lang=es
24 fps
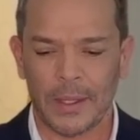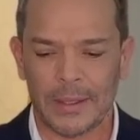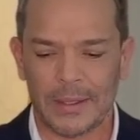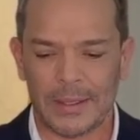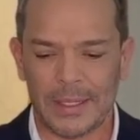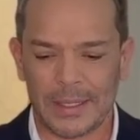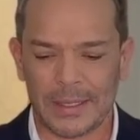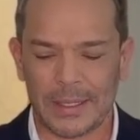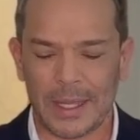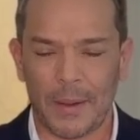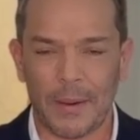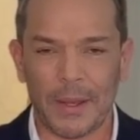
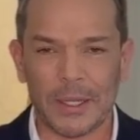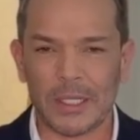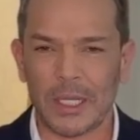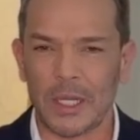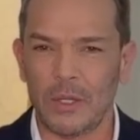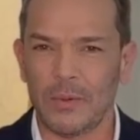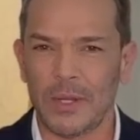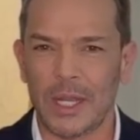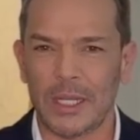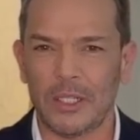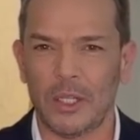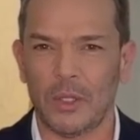Si estabas
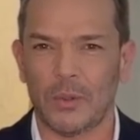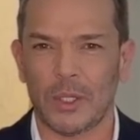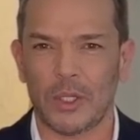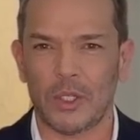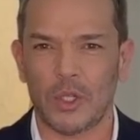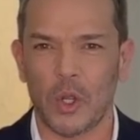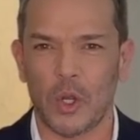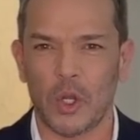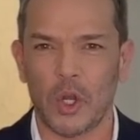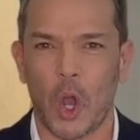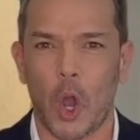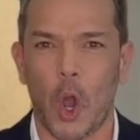en una
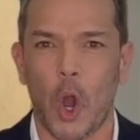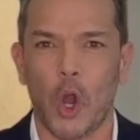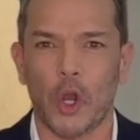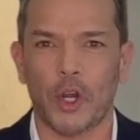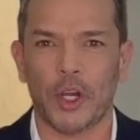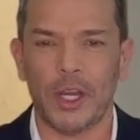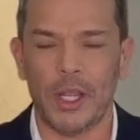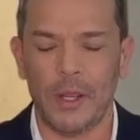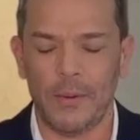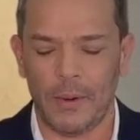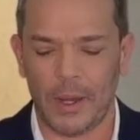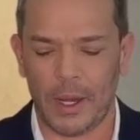situación
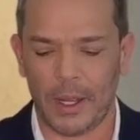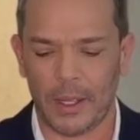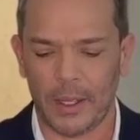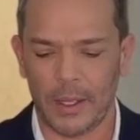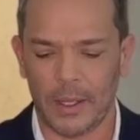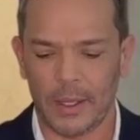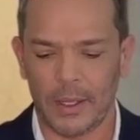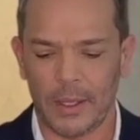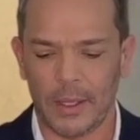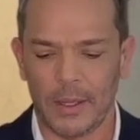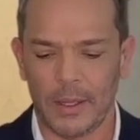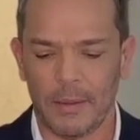horrible,
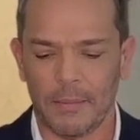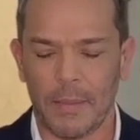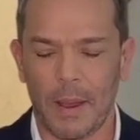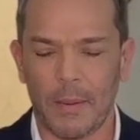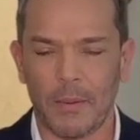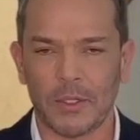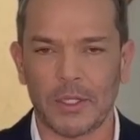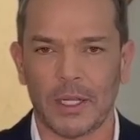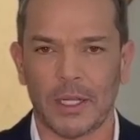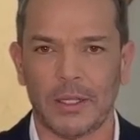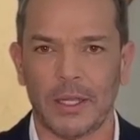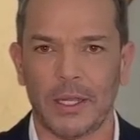
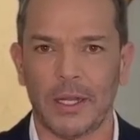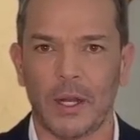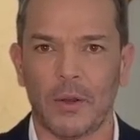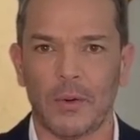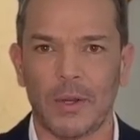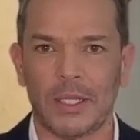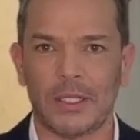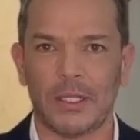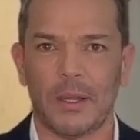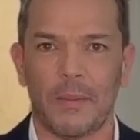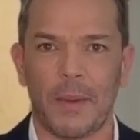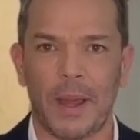vamos a tener
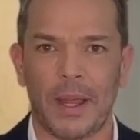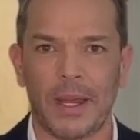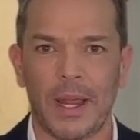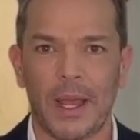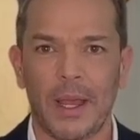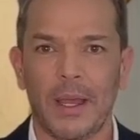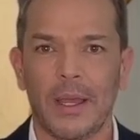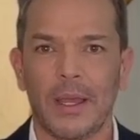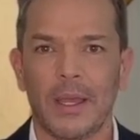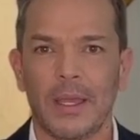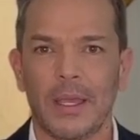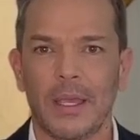una
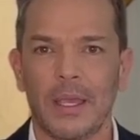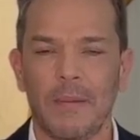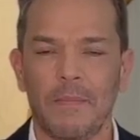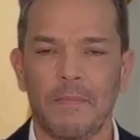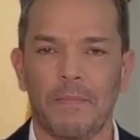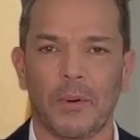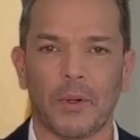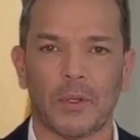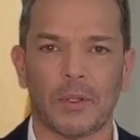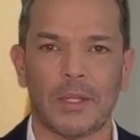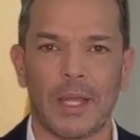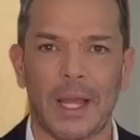semana
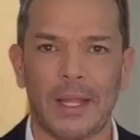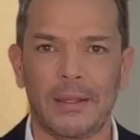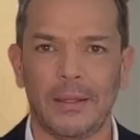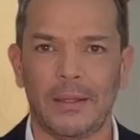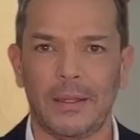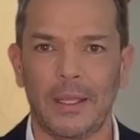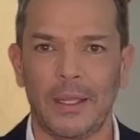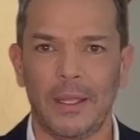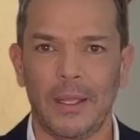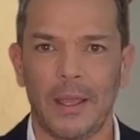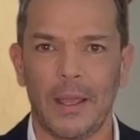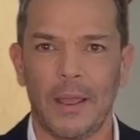
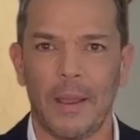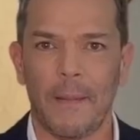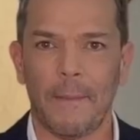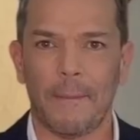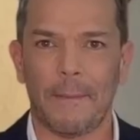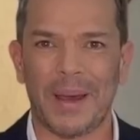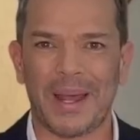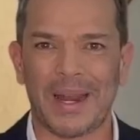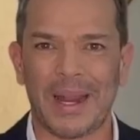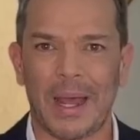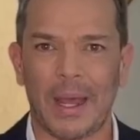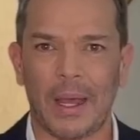importante
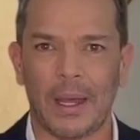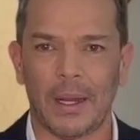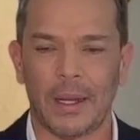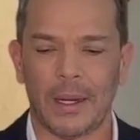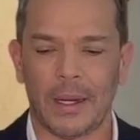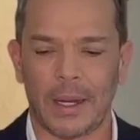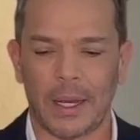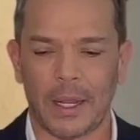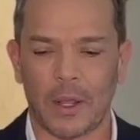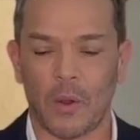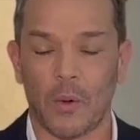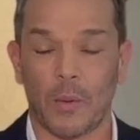para
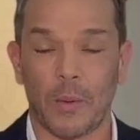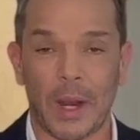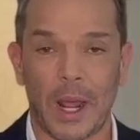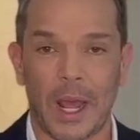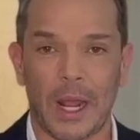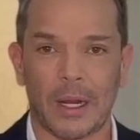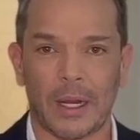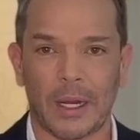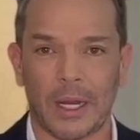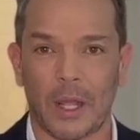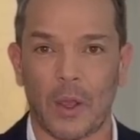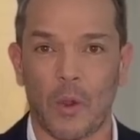
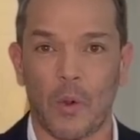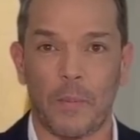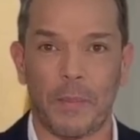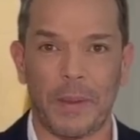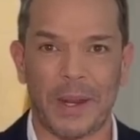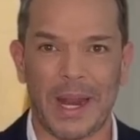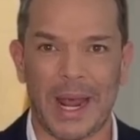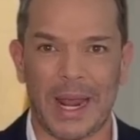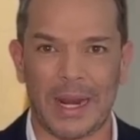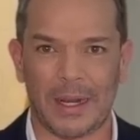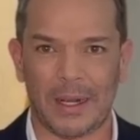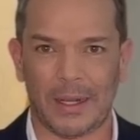recobrar,
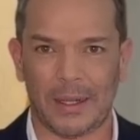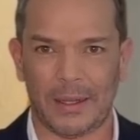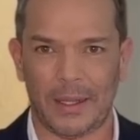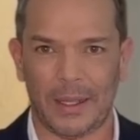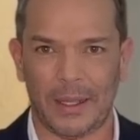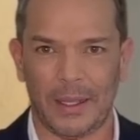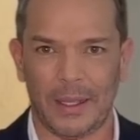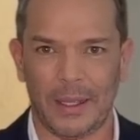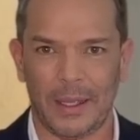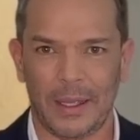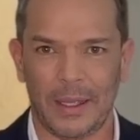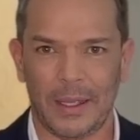
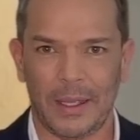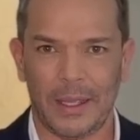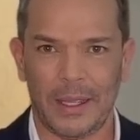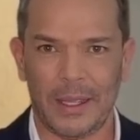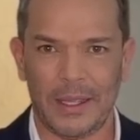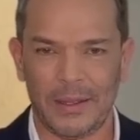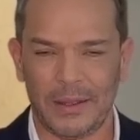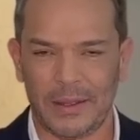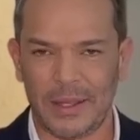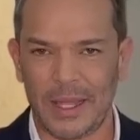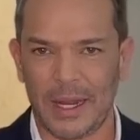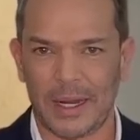recuperarte
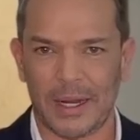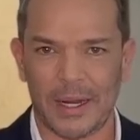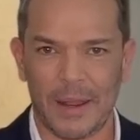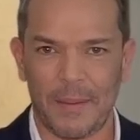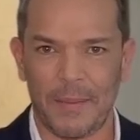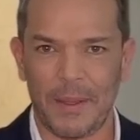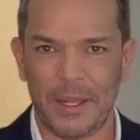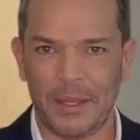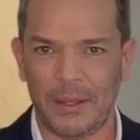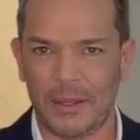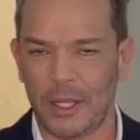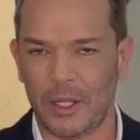
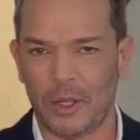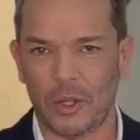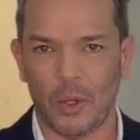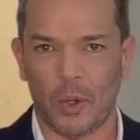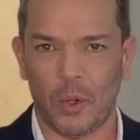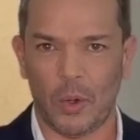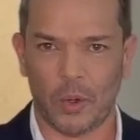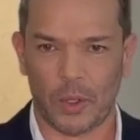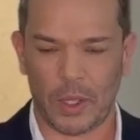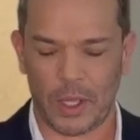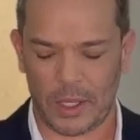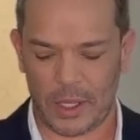internamente y
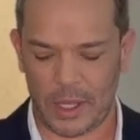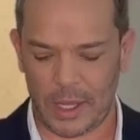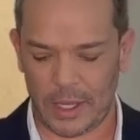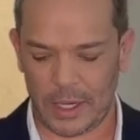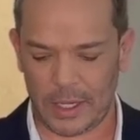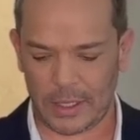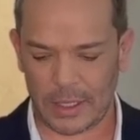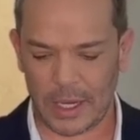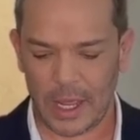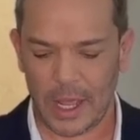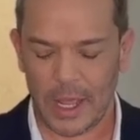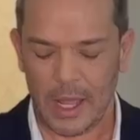todo lo que
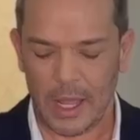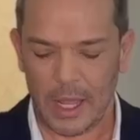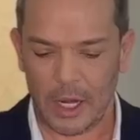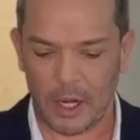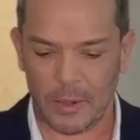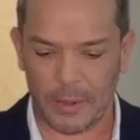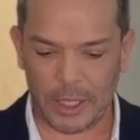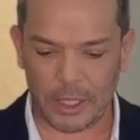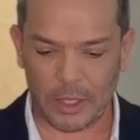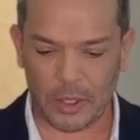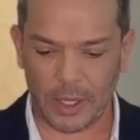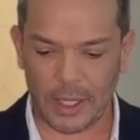quieras. El
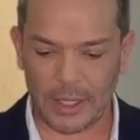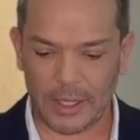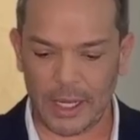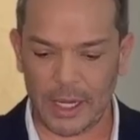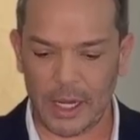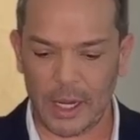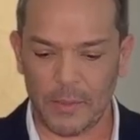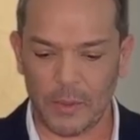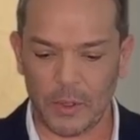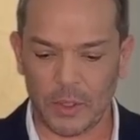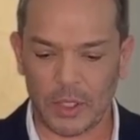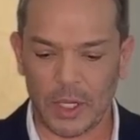numerito que
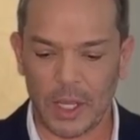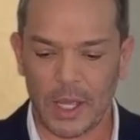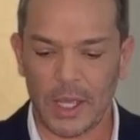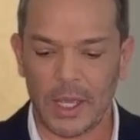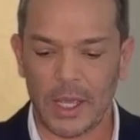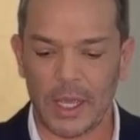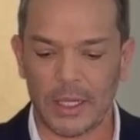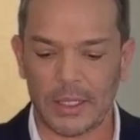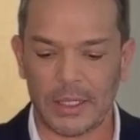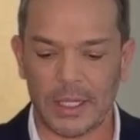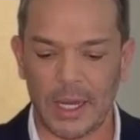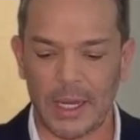tenemos
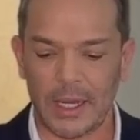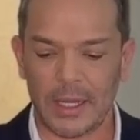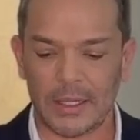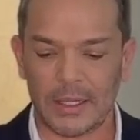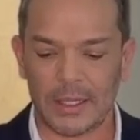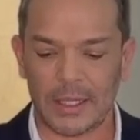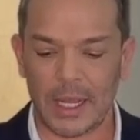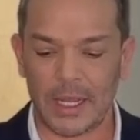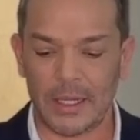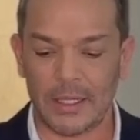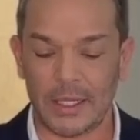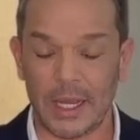es el
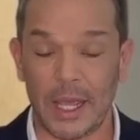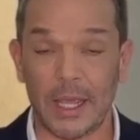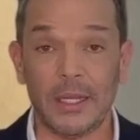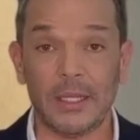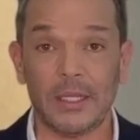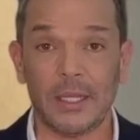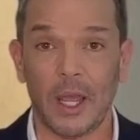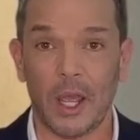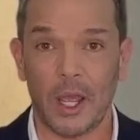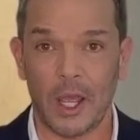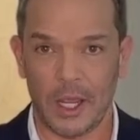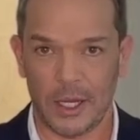
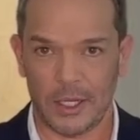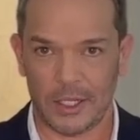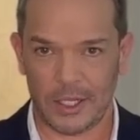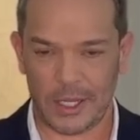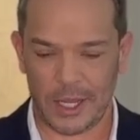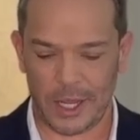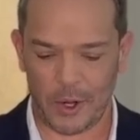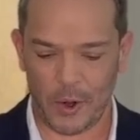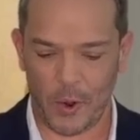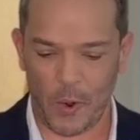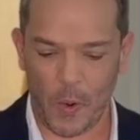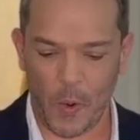
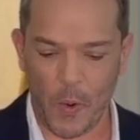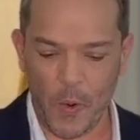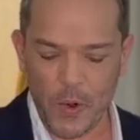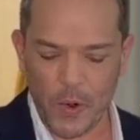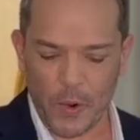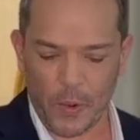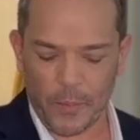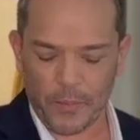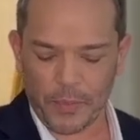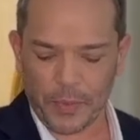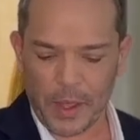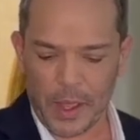
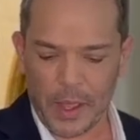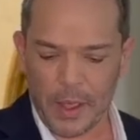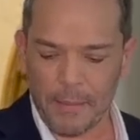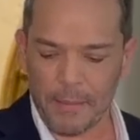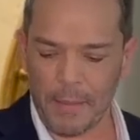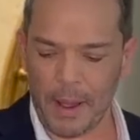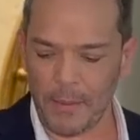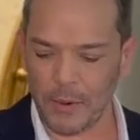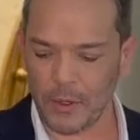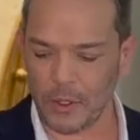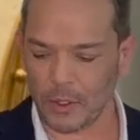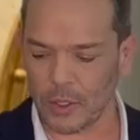6601.
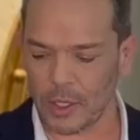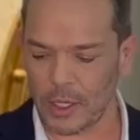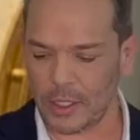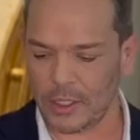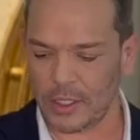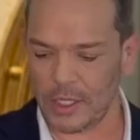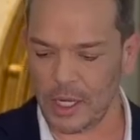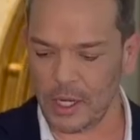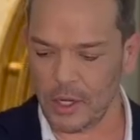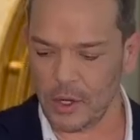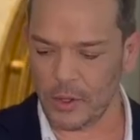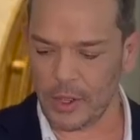Vámonos con el
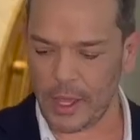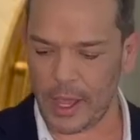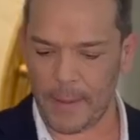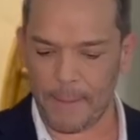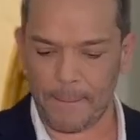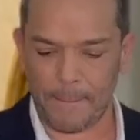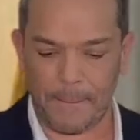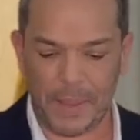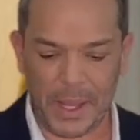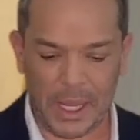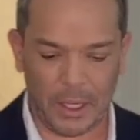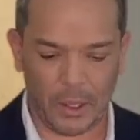signo de
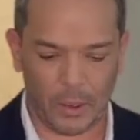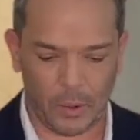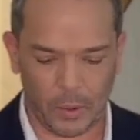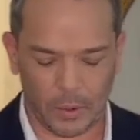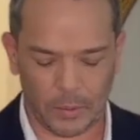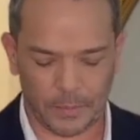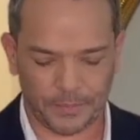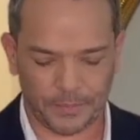PIL.